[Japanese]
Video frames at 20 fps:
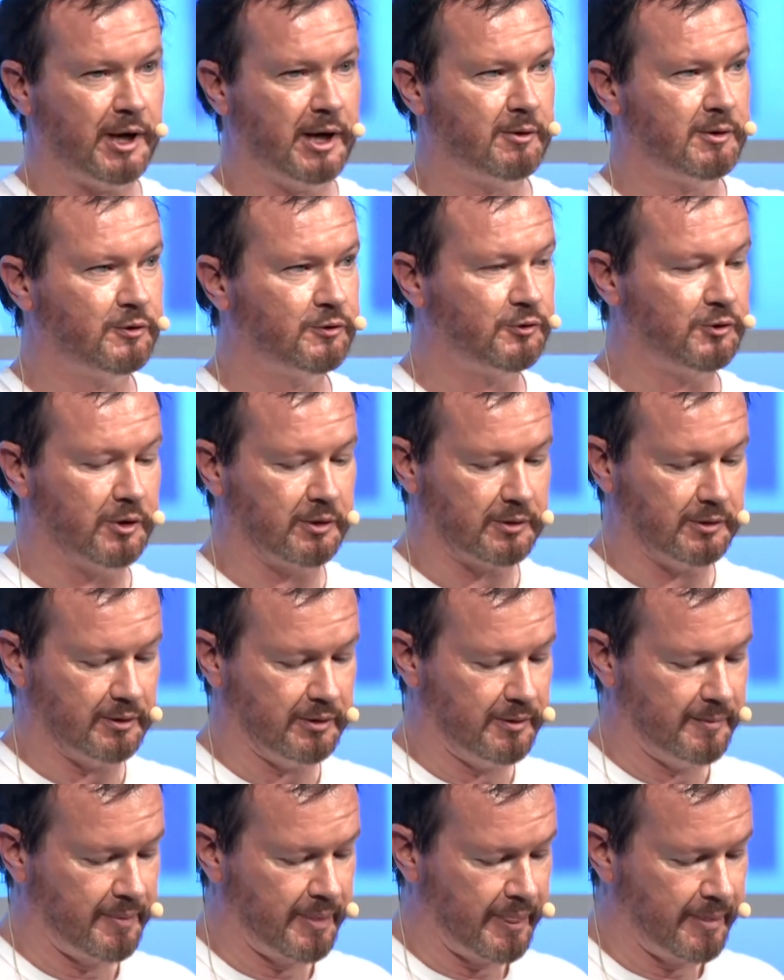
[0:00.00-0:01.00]

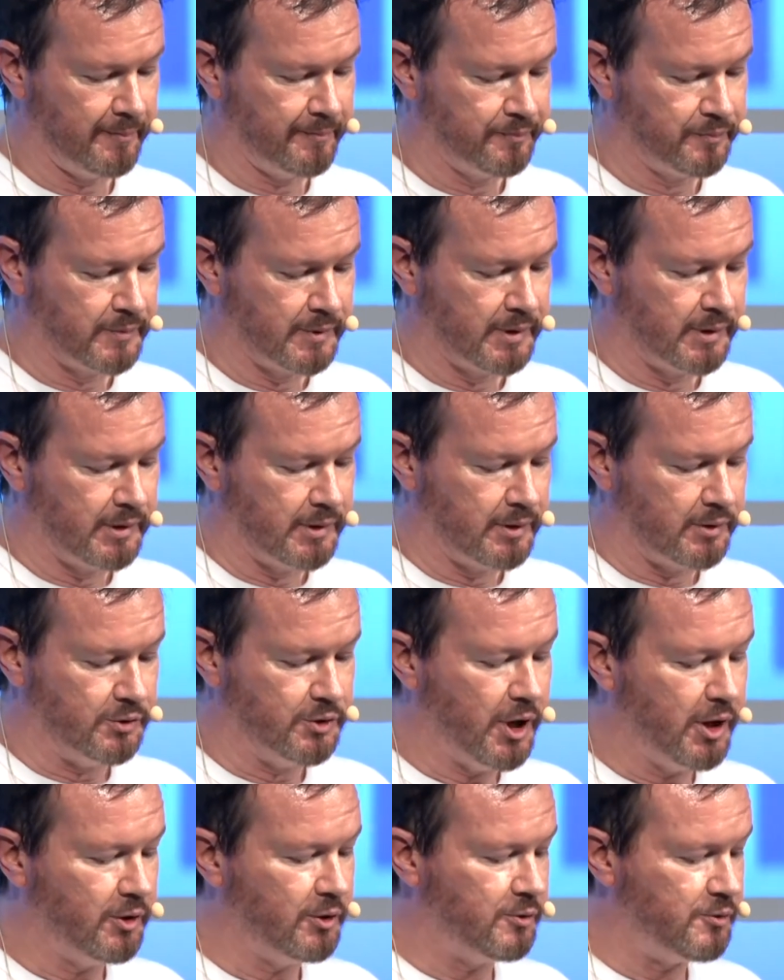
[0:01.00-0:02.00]
アリストテレスでなくカントに
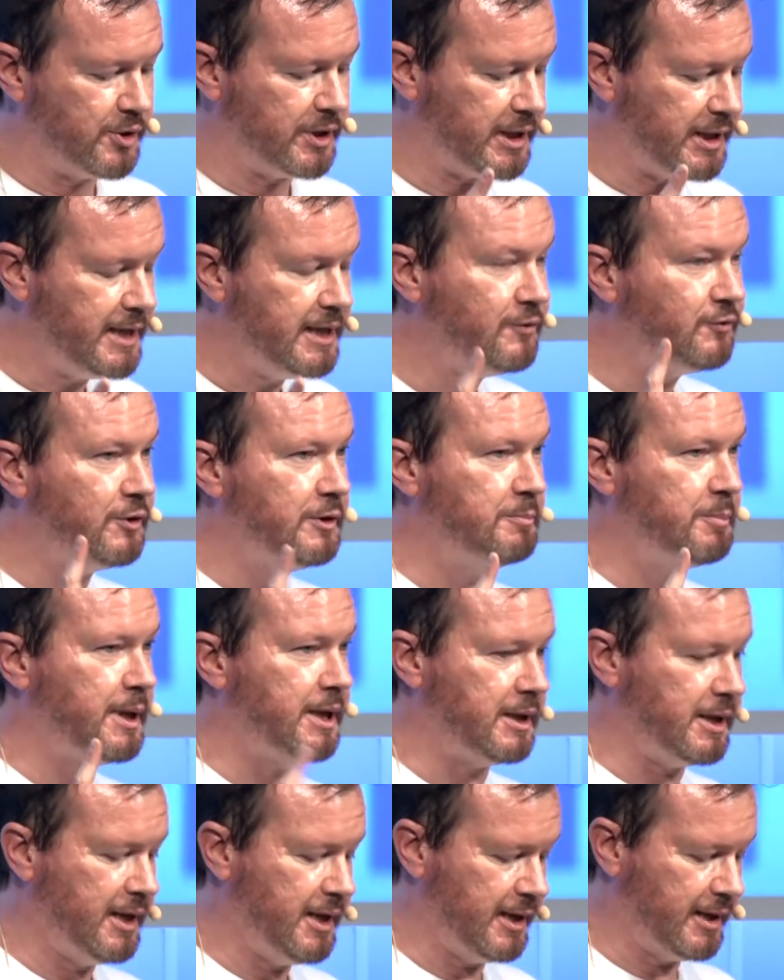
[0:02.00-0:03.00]
合わせることはできないの
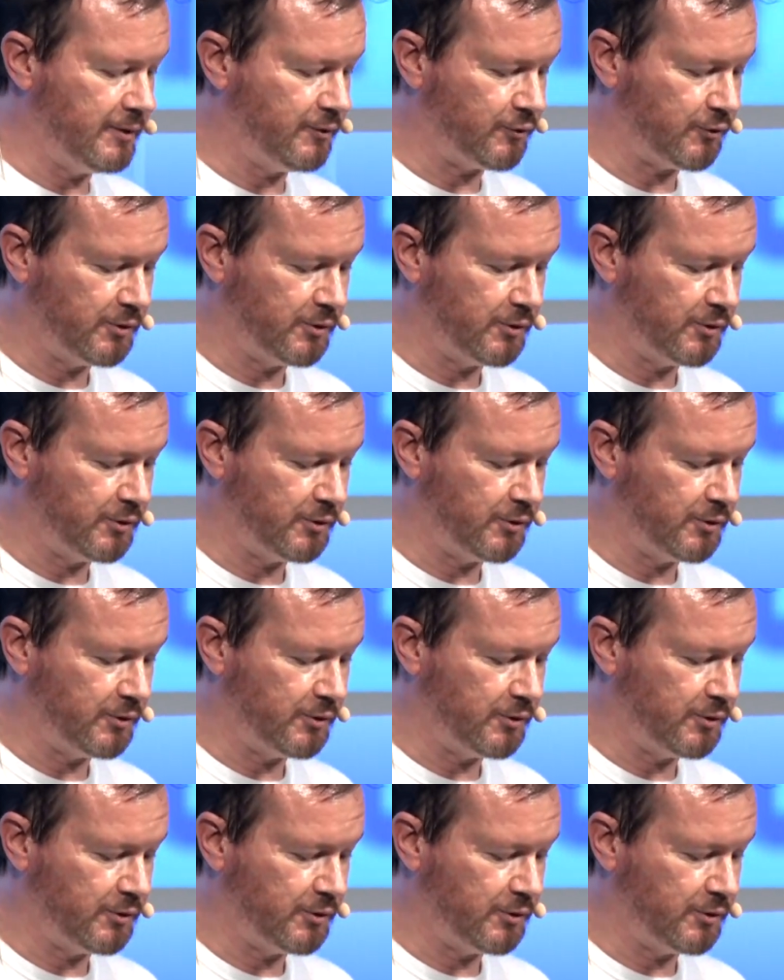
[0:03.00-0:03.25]
です。